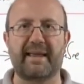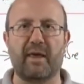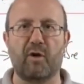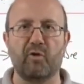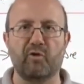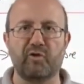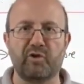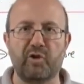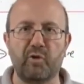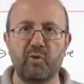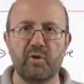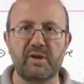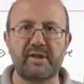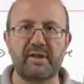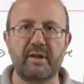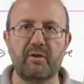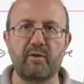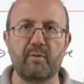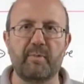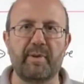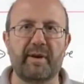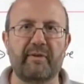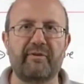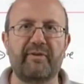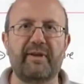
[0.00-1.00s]
que continúe
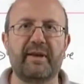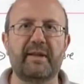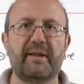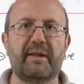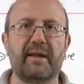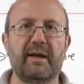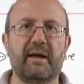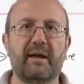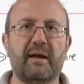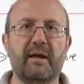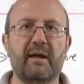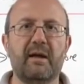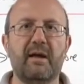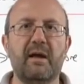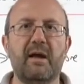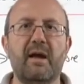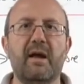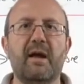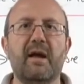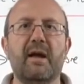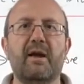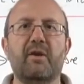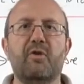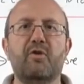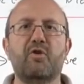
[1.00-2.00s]
siendo perfecta,
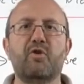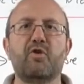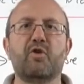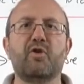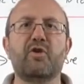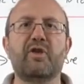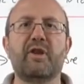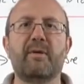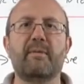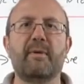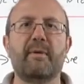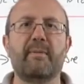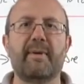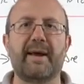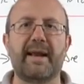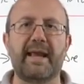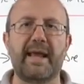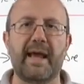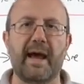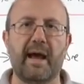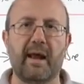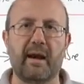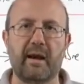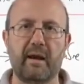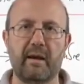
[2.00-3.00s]
no debe
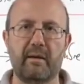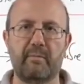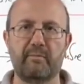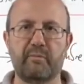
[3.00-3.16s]
variar.